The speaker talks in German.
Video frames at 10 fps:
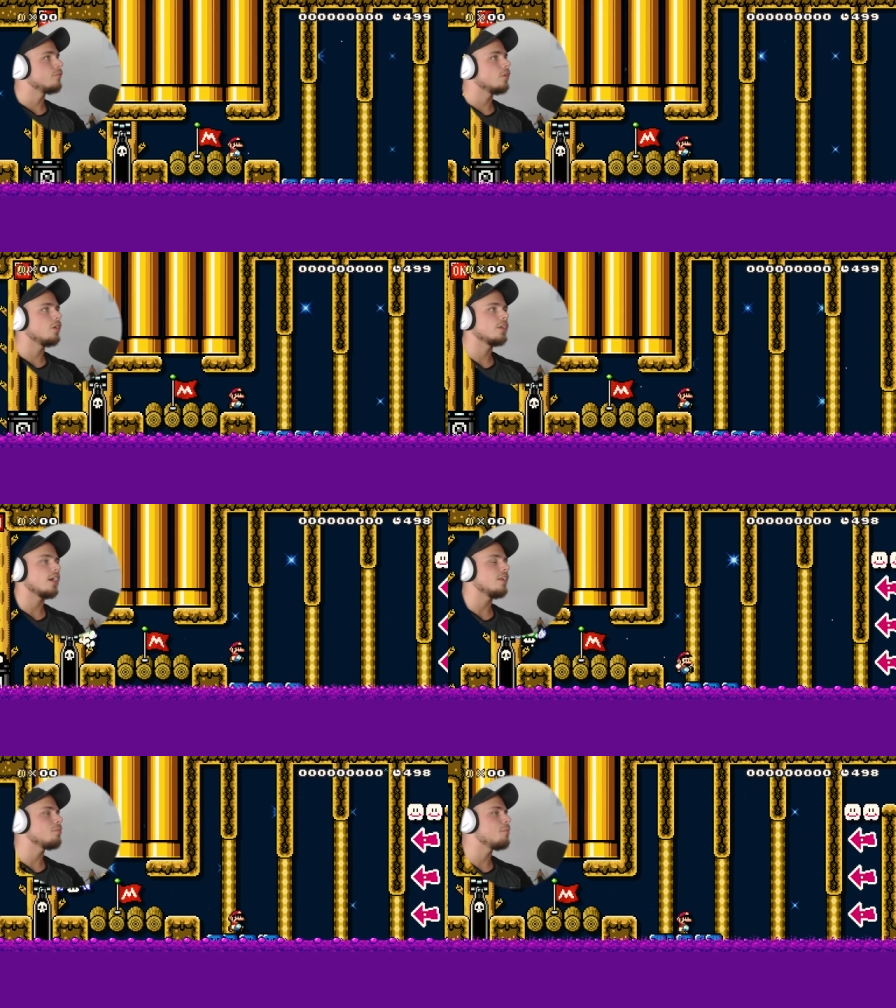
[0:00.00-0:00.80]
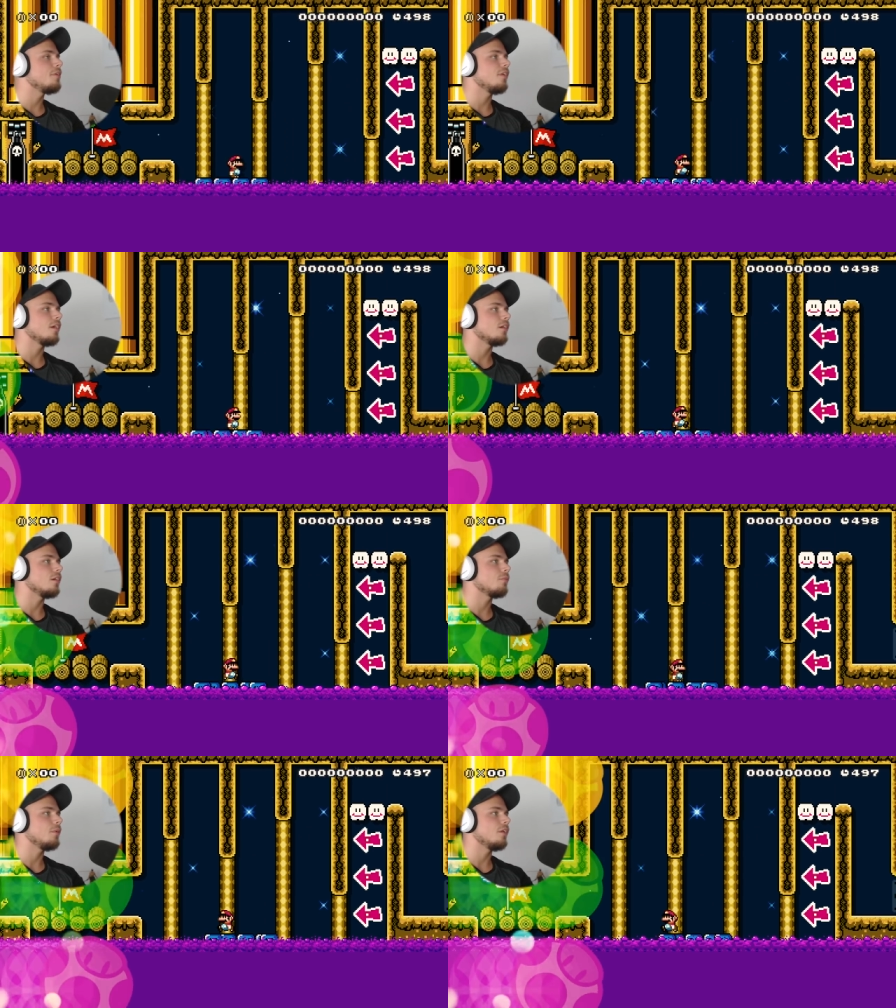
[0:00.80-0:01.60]
Oh, ich kann nicht mehr mitdenken.
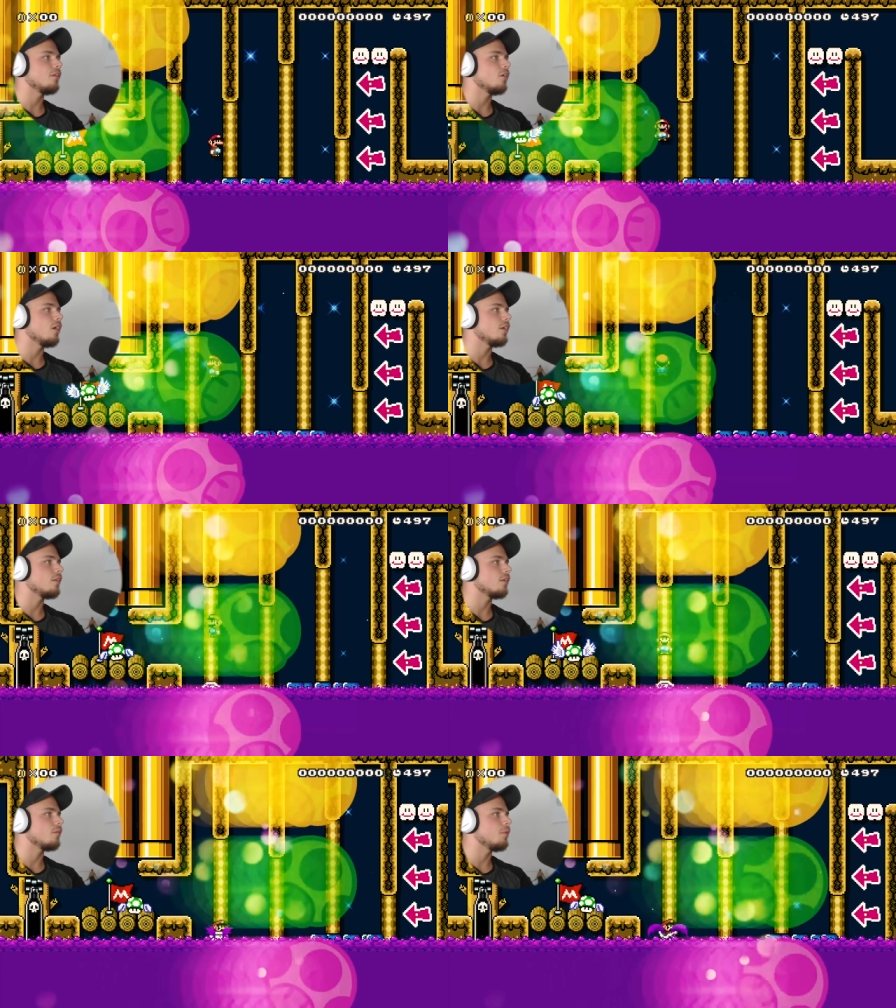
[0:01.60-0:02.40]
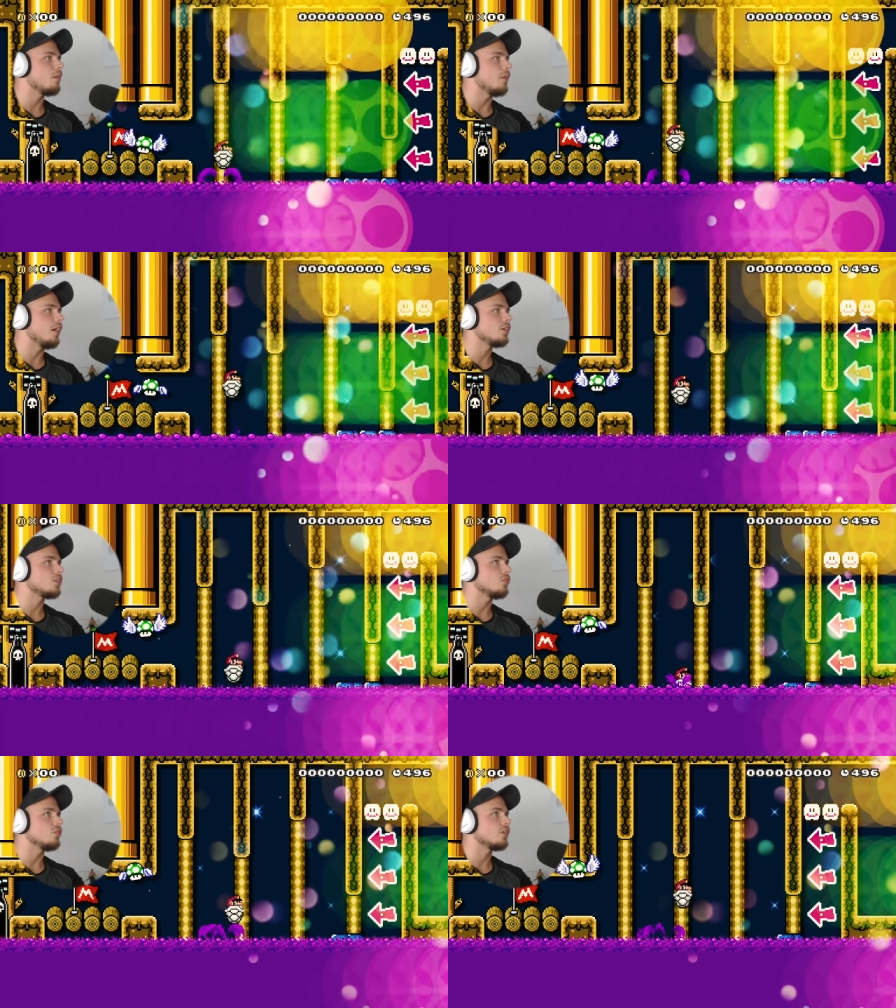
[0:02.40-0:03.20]
Ich bin jetzt auch echt, ich bin am
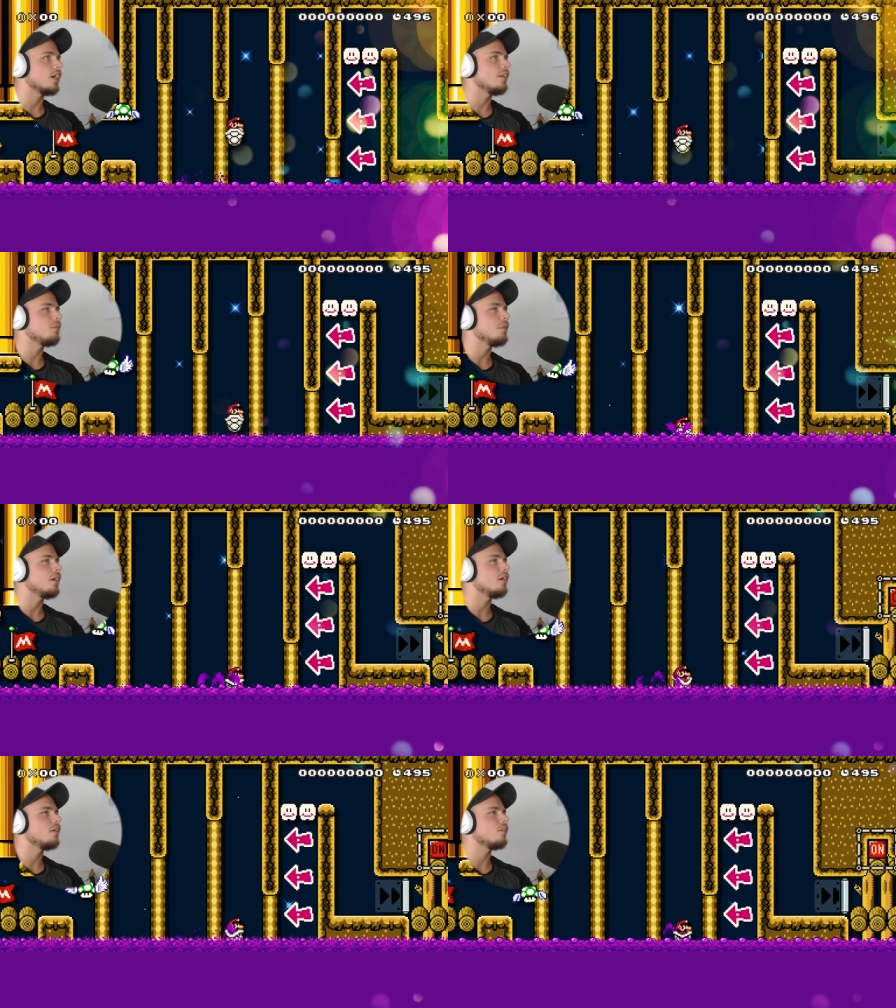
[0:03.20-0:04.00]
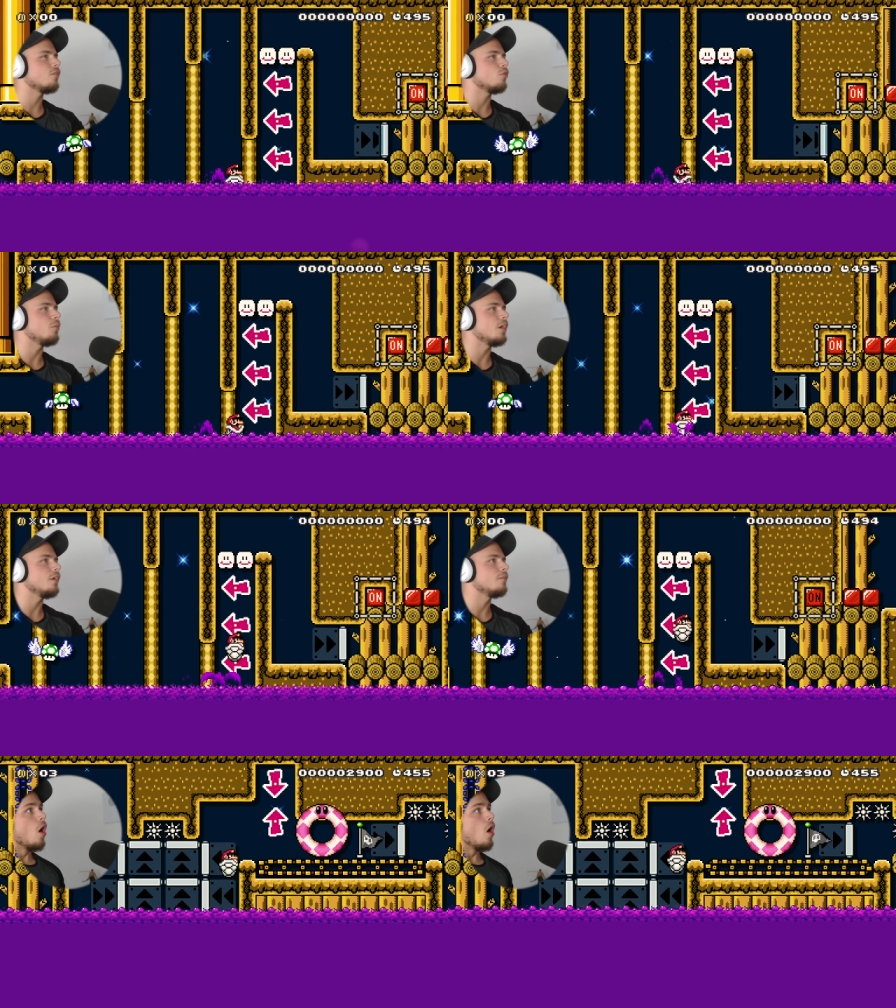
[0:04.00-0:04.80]
Arsch. So. Ich kann nicht mehr. Es ist
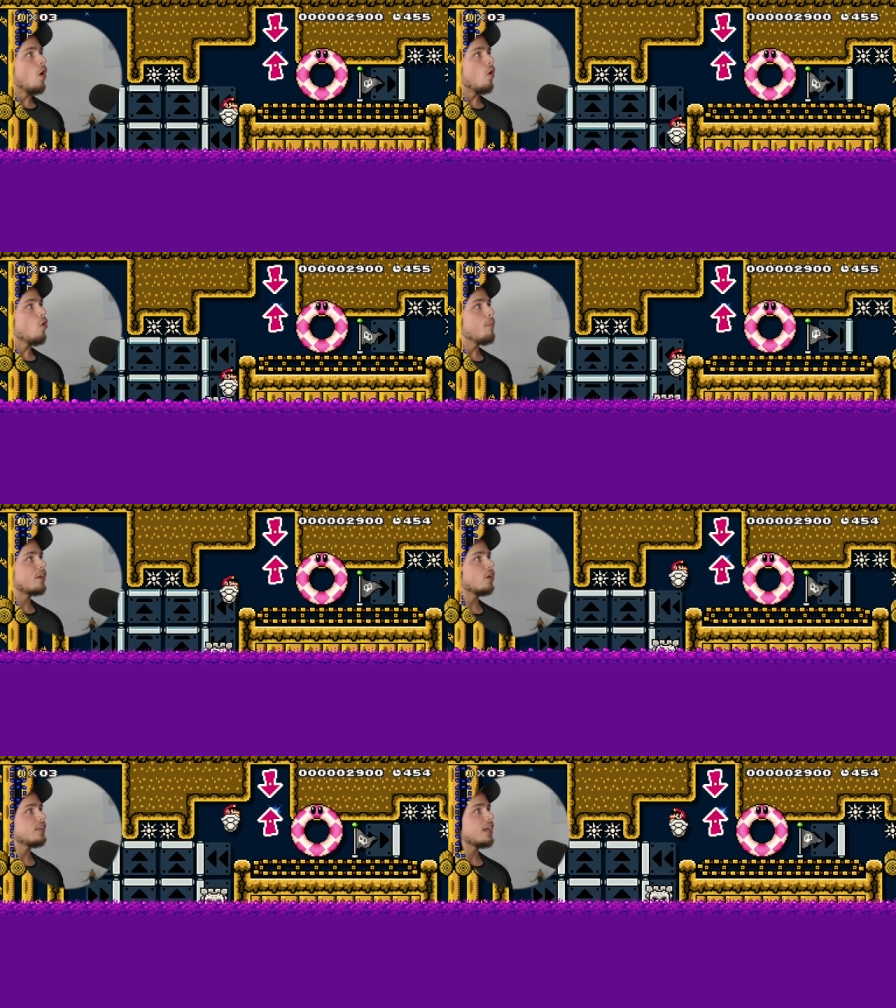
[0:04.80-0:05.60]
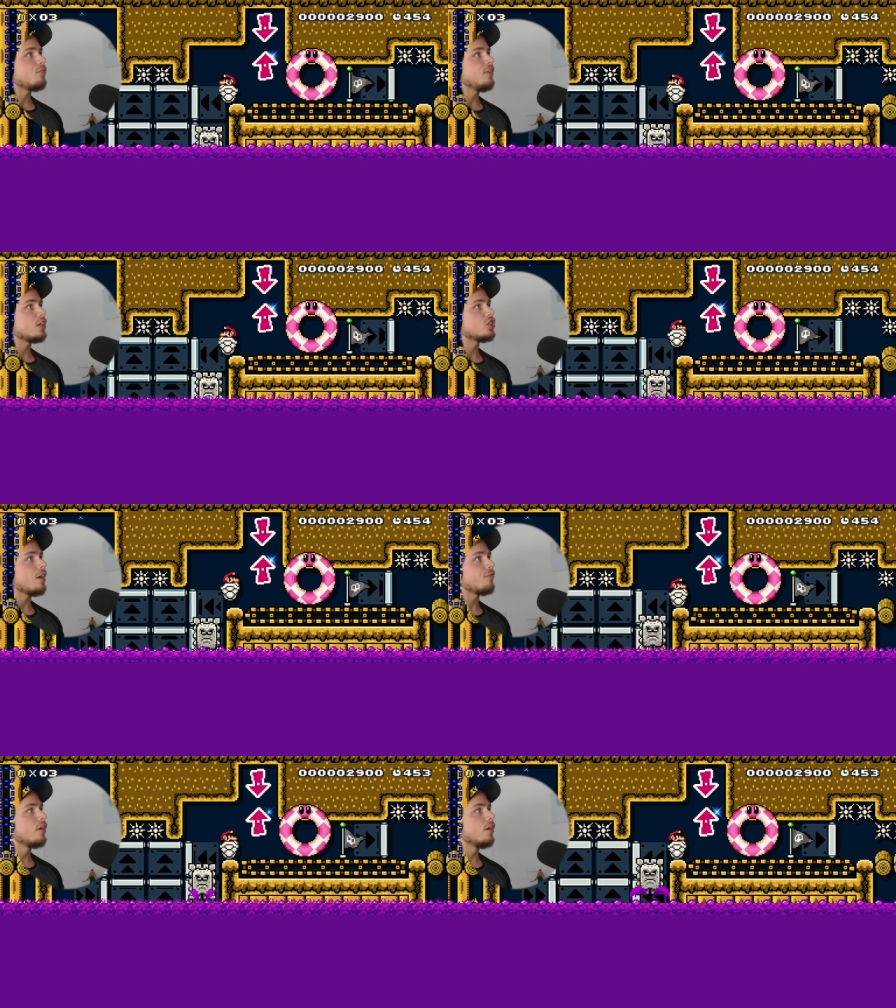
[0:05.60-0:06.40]
vorbei. Oh mein Gott, ich hab's wieder
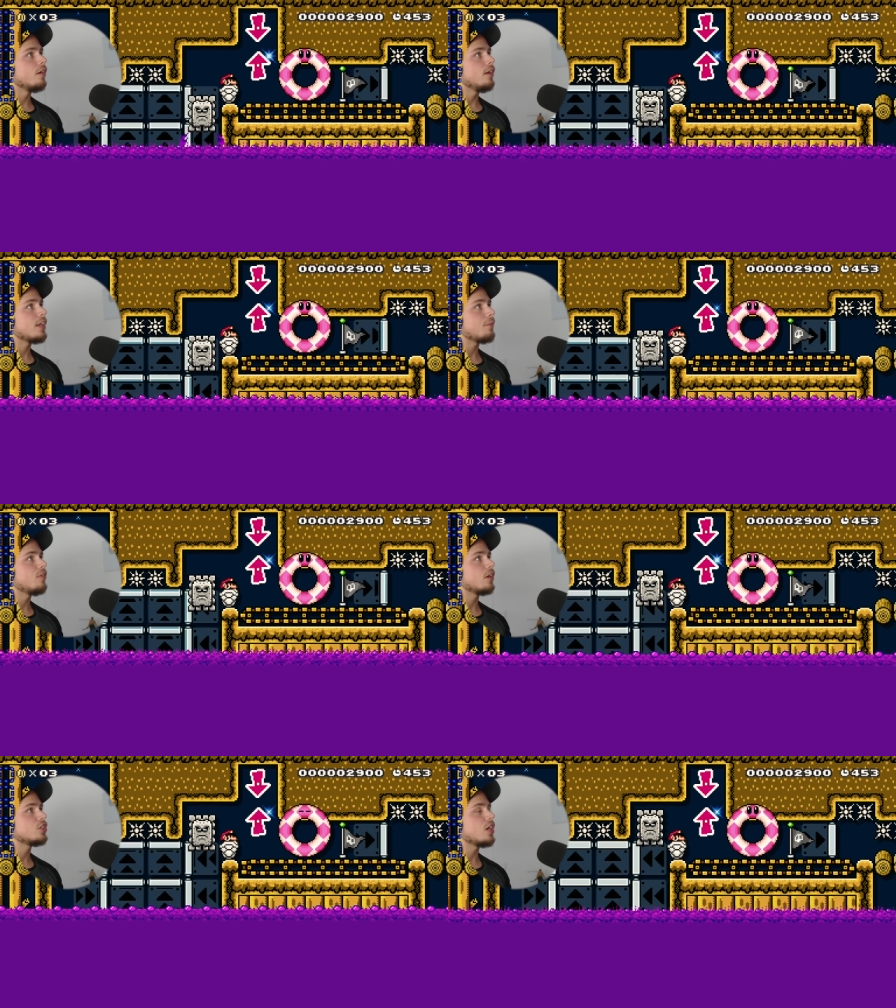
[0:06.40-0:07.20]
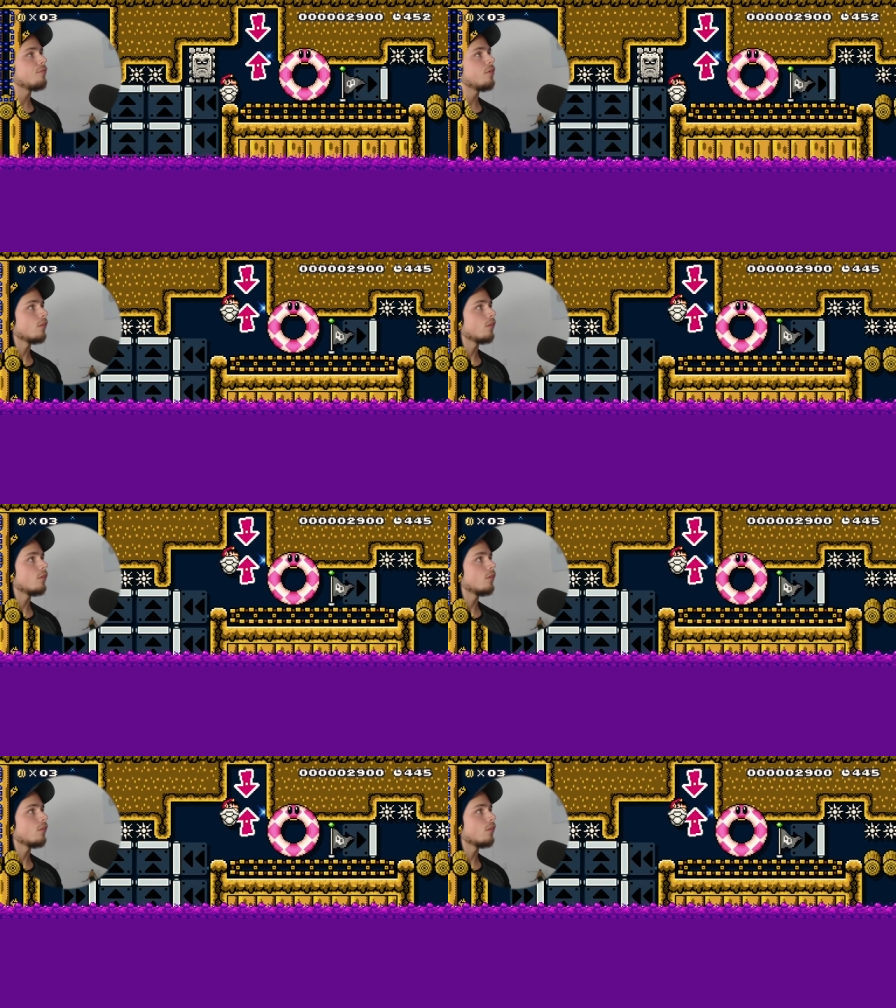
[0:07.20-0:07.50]
geschafft. Ich hab's wieder geschafft.